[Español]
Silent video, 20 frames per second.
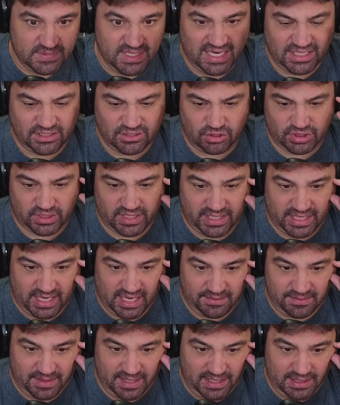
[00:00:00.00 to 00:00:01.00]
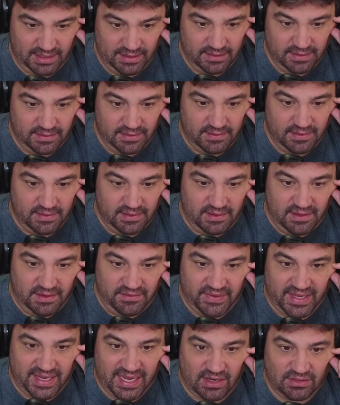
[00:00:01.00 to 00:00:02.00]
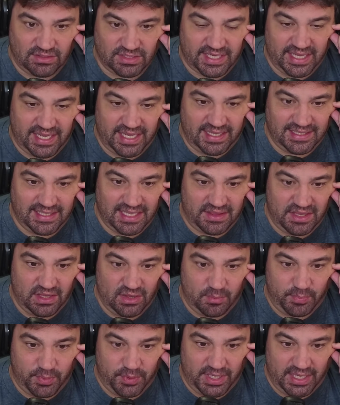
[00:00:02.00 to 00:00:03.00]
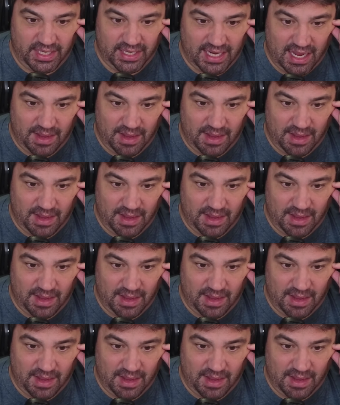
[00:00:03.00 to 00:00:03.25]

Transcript: Esto es genial, ¿vale? Fijaros que decido poner